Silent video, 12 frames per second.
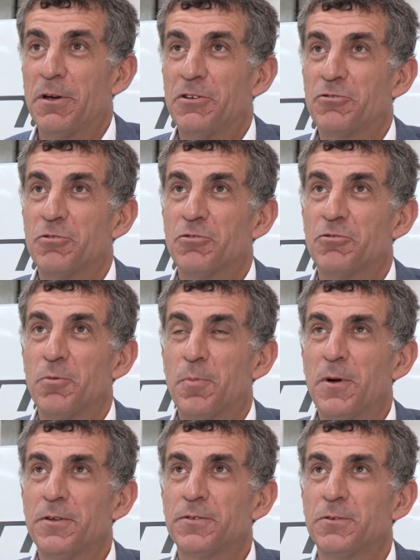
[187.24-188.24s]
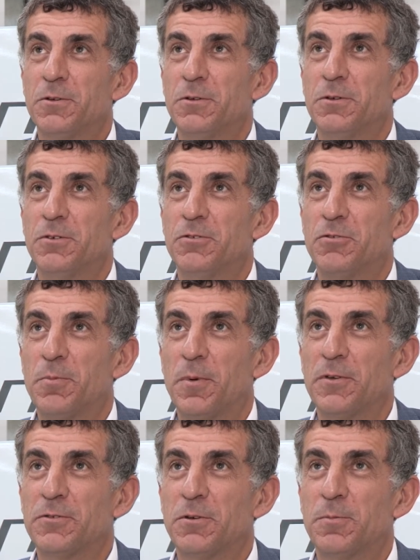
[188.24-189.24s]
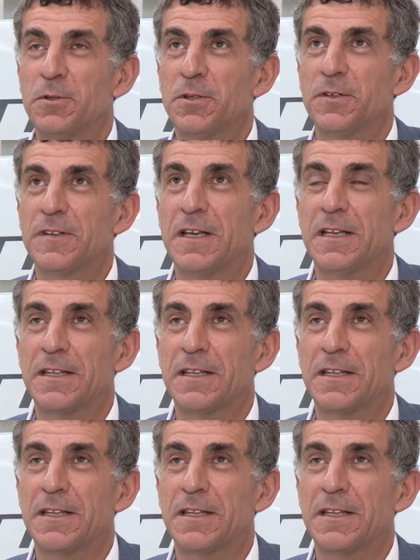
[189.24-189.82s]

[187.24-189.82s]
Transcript: Euh, je, pense que le, potentiel